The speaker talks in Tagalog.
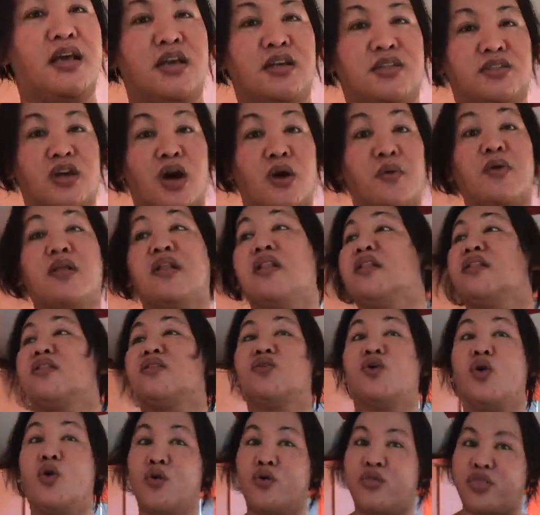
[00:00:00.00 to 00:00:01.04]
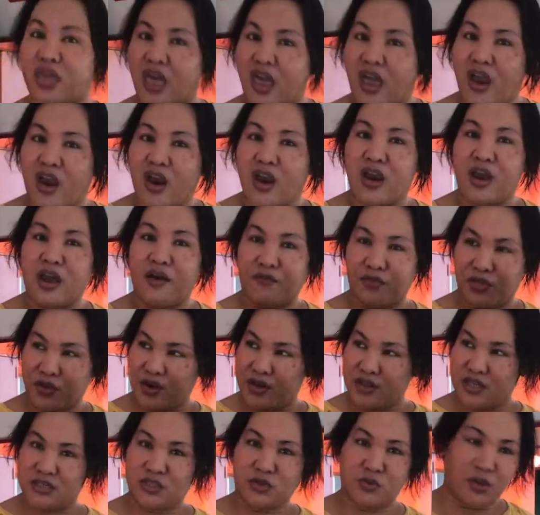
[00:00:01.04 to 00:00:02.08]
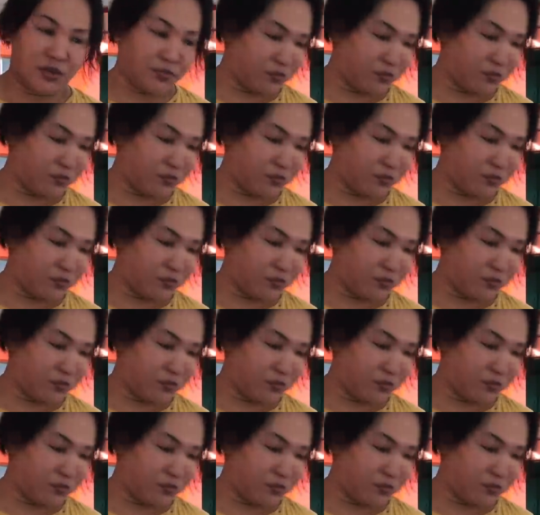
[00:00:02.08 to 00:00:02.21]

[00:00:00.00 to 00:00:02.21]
So, I will go there after this one.